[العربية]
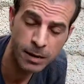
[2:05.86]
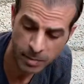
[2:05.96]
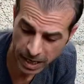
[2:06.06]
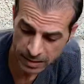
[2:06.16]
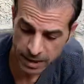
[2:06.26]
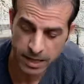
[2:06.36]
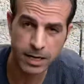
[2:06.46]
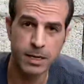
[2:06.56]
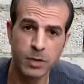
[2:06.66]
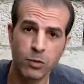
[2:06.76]
بعد كده
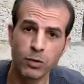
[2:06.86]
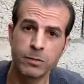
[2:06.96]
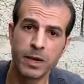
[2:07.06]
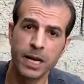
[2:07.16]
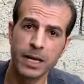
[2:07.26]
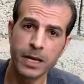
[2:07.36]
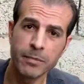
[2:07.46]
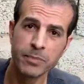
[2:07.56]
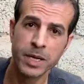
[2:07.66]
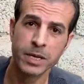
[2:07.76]
بيقعد معانا
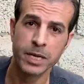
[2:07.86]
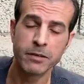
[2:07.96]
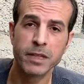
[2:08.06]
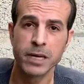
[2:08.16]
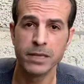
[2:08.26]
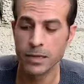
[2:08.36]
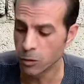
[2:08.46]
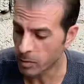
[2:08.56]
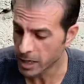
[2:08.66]
نفضل نديله